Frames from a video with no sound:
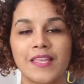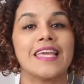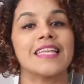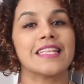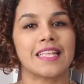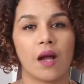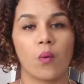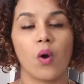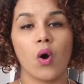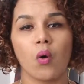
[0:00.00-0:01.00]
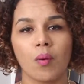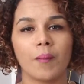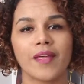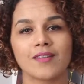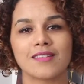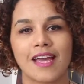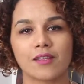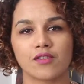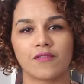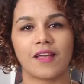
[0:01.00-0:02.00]
Então, o momento
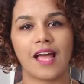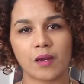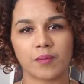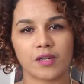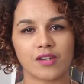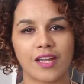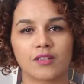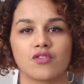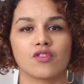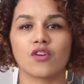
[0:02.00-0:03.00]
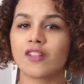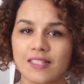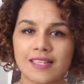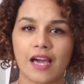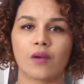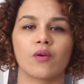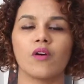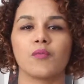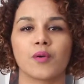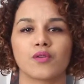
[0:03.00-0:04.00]
certo de falar um projeto, de noticiar um
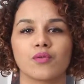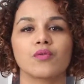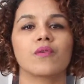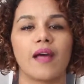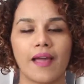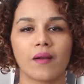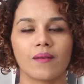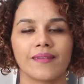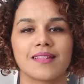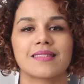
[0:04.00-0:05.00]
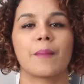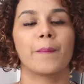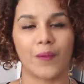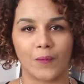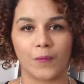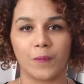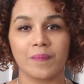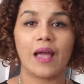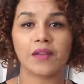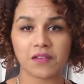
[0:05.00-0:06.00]
novo produto é quando ele está pronto.
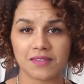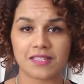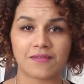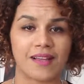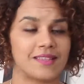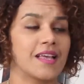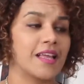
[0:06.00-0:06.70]
Aí o que você faz?